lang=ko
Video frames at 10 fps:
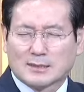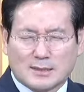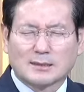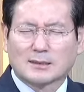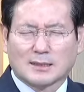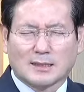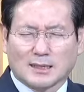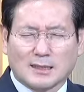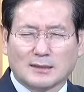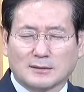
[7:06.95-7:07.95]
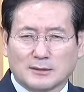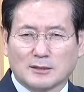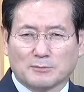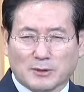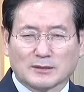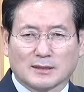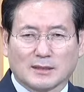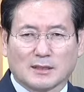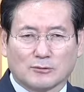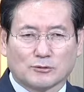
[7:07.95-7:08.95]
그렇게 악한 영이
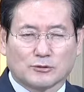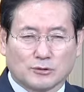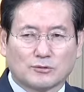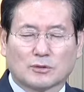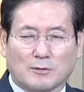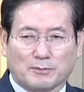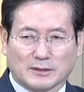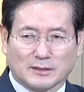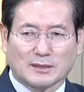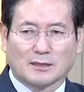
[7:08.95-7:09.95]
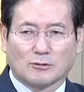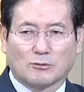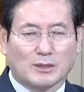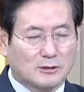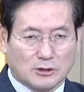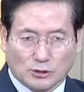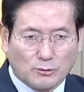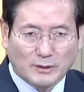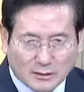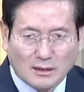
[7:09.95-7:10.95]
빠져나가고 저주가 빠져나가고 막
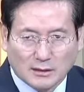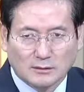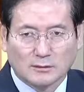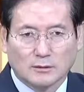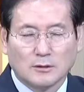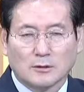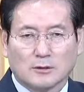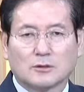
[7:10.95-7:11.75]
치료받다가는